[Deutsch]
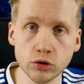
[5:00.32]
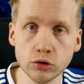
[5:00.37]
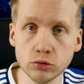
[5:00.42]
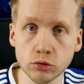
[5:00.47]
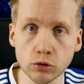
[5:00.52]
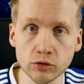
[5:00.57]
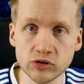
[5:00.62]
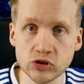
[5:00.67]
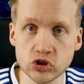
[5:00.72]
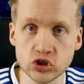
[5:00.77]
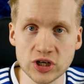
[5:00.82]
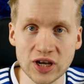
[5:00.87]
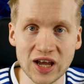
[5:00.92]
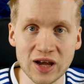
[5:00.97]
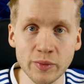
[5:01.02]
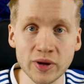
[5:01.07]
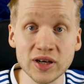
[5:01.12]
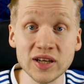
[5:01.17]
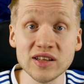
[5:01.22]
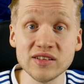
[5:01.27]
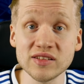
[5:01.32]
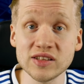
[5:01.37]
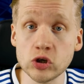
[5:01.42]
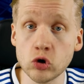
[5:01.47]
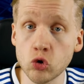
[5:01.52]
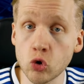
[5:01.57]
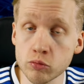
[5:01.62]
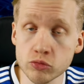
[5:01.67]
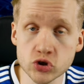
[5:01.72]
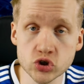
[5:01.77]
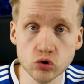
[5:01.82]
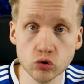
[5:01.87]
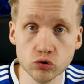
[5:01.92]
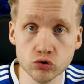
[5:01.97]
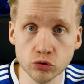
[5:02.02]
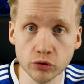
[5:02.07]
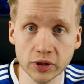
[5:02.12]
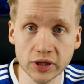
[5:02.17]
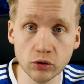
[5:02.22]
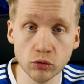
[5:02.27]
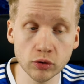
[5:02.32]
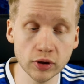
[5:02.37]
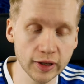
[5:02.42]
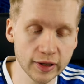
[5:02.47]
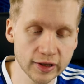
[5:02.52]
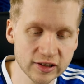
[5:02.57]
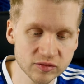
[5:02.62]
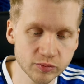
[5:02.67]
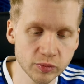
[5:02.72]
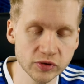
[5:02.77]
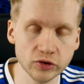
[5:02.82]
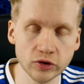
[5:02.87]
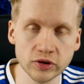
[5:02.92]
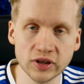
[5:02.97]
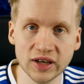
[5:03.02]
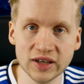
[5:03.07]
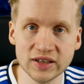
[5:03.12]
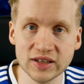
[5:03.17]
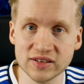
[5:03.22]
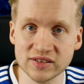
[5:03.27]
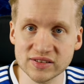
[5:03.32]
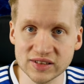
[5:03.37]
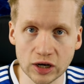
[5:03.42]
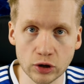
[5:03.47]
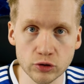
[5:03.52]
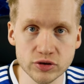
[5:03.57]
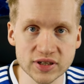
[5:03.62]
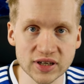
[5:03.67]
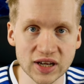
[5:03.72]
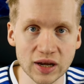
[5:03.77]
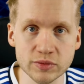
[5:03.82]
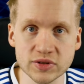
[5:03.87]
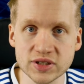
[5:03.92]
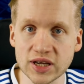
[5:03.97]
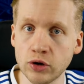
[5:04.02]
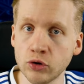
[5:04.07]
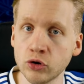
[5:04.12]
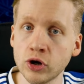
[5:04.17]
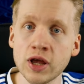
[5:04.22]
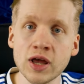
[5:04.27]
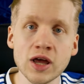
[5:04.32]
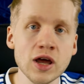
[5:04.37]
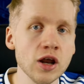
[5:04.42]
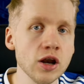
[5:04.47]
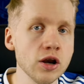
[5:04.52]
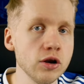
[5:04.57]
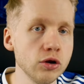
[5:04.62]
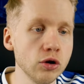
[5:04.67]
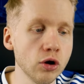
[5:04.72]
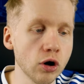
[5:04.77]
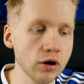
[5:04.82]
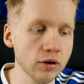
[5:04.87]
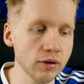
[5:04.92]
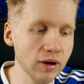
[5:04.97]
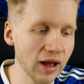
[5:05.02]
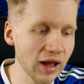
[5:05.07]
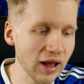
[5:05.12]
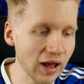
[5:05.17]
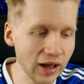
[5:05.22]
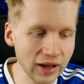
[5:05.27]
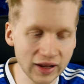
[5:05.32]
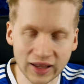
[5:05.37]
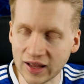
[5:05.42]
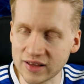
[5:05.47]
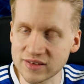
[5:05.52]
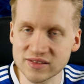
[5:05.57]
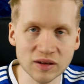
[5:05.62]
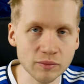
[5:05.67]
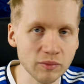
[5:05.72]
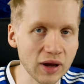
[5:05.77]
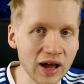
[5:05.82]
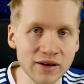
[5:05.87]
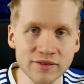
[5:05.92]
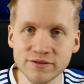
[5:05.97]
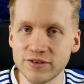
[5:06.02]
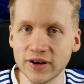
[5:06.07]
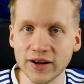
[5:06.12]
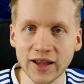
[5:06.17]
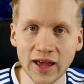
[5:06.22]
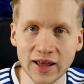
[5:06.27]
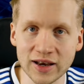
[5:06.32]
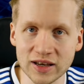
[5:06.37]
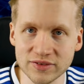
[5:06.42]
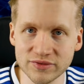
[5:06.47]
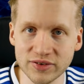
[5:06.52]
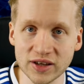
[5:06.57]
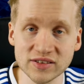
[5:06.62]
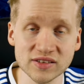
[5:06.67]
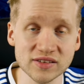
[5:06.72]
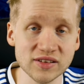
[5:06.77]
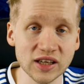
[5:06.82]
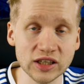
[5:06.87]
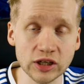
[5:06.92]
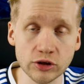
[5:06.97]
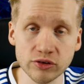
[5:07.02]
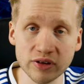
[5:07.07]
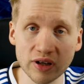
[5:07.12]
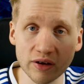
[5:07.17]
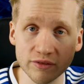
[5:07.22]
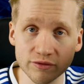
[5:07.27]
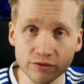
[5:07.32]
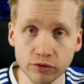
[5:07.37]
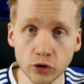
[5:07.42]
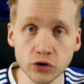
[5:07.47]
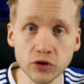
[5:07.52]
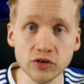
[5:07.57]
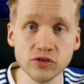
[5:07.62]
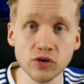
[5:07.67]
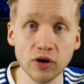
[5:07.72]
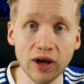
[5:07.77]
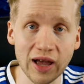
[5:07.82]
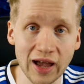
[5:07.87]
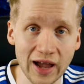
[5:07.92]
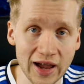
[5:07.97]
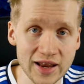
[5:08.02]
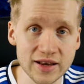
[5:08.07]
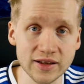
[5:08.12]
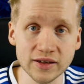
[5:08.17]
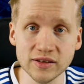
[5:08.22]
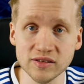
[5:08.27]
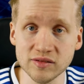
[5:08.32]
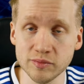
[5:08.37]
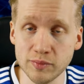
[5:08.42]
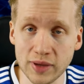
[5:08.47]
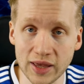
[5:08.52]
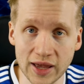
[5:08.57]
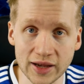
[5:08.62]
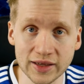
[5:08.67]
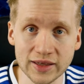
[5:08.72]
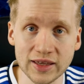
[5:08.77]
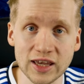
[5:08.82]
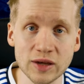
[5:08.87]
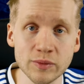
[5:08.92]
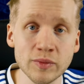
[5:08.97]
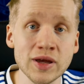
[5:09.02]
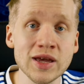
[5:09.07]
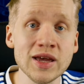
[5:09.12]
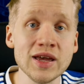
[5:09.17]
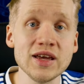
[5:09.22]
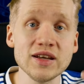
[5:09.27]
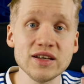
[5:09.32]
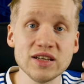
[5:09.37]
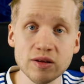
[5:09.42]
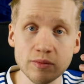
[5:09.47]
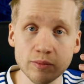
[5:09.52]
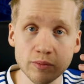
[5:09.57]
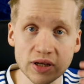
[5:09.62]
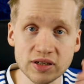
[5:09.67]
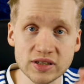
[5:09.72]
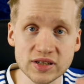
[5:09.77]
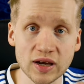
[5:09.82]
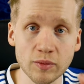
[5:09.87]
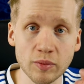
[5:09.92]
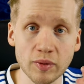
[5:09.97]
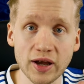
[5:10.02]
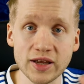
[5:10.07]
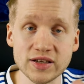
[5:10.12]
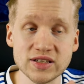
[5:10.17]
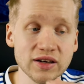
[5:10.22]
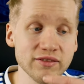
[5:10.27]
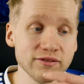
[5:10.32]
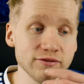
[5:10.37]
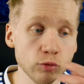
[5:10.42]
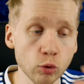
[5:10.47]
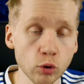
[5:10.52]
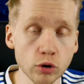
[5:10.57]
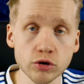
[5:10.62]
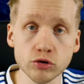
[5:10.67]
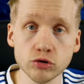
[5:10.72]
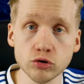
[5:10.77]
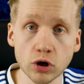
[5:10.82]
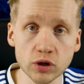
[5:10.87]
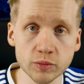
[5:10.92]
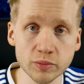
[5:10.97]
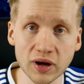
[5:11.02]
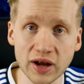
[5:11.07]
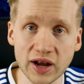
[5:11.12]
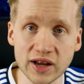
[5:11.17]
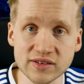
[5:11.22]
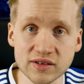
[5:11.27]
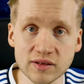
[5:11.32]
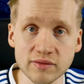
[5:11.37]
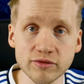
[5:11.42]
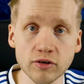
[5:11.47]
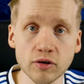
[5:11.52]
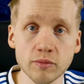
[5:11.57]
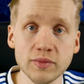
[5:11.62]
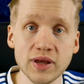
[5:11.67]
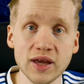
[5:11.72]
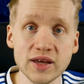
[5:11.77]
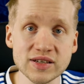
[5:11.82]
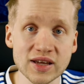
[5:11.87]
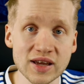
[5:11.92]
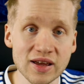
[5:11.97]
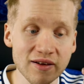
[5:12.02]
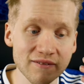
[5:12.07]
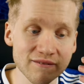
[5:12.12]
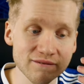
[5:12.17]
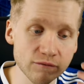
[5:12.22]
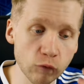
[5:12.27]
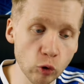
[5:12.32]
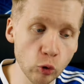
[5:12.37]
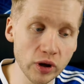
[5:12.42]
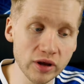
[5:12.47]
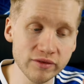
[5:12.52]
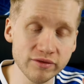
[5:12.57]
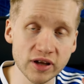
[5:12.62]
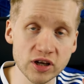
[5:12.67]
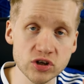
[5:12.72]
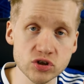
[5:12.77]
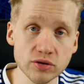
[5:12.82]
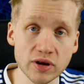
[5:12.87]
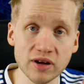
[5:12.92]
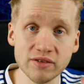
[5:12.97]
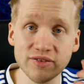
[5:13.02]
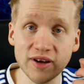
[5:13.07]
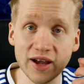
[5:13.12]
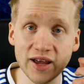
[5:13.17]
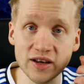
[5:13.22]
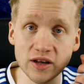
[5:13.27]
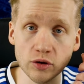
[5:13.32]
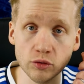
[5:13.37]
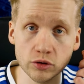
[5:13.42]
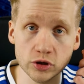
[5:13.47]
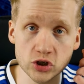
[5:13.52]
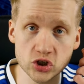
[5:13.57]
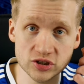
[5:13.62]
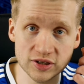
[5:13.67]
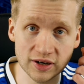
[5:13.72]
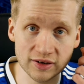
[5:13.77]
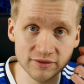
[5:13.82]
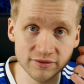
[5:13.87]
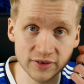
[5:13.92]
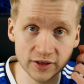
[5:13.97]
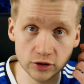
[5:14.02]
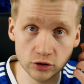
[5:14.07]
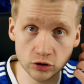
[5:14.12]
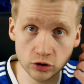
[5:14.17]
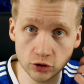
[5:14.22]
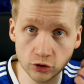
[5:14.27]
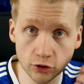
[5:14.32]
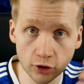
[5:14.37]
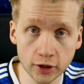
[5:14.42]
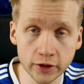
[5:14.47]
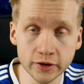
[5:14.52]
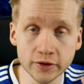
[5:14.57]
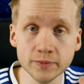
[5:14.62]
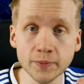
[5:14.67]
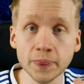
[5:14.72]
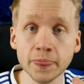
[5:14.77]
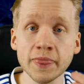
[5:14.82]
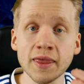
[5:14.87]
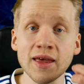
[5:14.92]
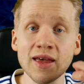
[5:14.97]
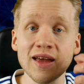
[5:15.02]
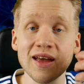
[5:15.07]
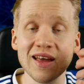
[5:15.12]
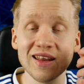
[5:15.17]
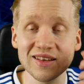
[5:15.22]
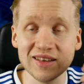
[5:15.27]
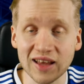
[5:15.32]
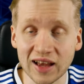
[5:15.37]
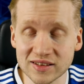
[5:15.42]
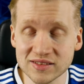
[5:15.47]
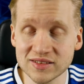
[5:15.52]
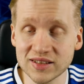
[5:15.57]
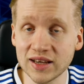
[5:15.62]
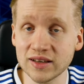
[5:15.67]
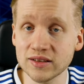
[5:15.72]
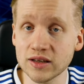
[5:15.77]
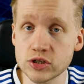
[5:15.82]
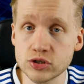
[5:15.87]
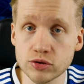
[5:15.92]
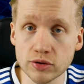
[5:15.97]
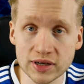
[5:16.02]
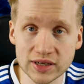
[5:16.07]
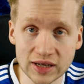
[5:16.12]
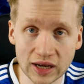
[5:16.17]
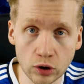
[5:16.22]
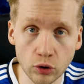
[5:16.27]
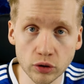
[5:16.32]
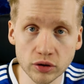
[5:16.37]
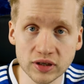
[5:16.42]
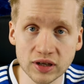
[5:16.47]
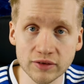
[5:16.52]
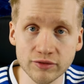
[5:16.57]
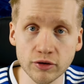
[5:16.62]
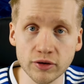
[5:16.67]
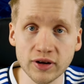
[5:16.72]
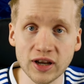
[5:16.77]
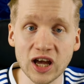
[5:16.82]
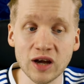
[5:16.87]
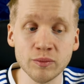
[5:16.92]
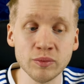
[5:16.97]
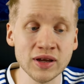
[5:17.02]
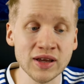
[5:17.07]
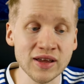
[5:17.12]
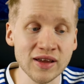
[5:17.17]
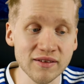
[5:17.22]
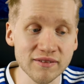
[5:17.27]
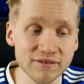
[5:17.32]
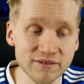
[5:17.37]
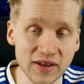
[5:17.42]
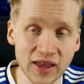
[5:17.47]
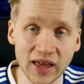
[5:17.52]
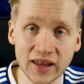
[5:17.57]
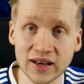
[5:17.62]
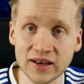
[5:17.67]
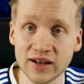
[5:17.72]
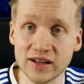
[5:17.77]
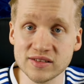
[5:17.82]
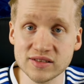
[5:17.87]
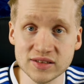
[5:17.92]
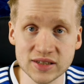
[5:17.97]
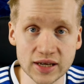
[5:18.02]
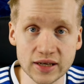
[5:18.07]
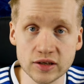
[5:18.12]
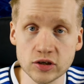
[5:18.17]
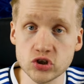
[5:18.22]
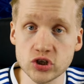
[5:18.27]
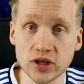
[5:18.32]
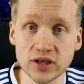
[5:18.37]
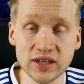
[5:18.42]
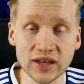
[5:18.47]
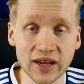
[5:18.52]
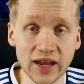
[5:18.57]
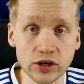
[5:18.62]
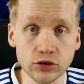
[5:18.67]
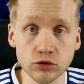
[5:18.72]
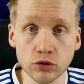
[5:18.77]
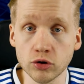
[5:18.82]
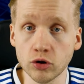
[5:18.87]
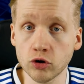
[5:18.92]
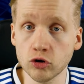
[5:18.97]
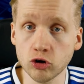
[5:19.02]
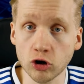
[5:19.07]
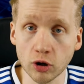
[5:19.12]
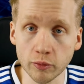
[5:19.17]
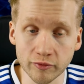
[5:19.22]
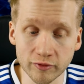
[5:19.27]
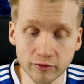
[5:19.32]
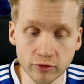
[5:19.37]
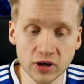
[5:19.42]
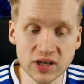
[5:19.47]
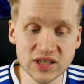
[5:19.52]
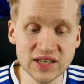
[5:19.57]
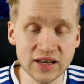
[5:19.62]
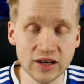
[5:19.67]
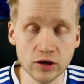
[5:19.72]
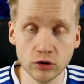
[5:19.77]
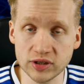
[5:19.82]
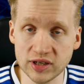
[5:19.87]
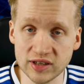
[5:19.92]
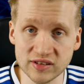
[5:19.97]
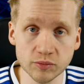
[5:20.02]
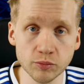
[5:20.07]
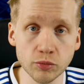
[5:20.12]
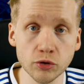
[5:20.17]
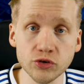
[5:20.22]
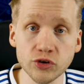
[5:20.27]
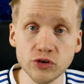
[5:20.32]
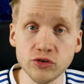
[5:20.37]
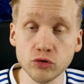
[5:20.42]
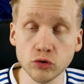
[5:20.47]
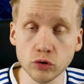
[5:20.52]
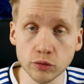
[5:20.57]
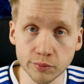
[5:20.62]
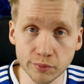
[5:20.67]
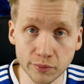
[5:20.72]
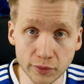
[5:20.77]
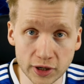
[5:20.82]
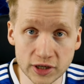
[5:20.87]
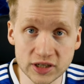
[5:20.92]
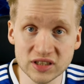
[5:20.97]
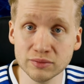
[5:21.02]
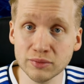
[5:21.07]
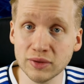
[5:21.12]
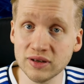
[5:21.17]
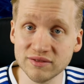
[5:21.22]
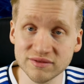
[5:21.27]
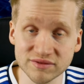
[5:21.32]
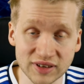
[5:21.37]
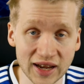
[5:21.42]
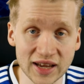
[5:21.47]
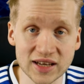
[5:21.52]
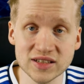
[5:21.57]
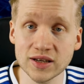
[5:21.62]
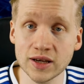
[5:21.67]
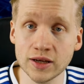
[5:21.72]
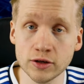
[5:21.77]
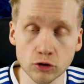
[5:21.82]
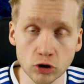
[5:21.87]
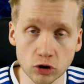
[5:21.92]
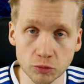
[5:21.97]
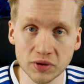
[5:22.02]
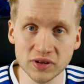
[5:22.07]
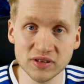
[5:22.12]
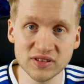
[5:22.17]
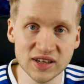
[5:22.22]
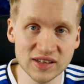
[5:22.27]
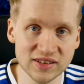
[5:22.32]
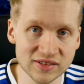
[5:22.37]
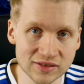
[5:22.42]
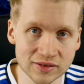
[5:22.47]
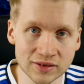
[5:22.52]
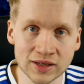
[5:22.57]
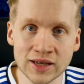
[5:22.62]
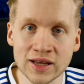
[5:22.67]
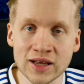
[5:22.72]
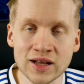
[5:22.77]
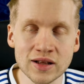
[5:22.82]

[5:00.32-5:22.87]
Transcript: Dirk Große Schlamann, ist die Umstrukturierung insbesondere in der Scouting-Abteilung noch ganz am Anfang hätte ich fast gesagt, also da wird es noch einiges mehr geben. Die Mitarbeiter wurden dort bereits informiert, wo eventuell Veränderungen stattfinden könnten. Das hängt natürlich auch davon ab, wer denn als technischer Direktor noch kommen wird, denn auch diese Position möchte man weiterhin noch besetzen.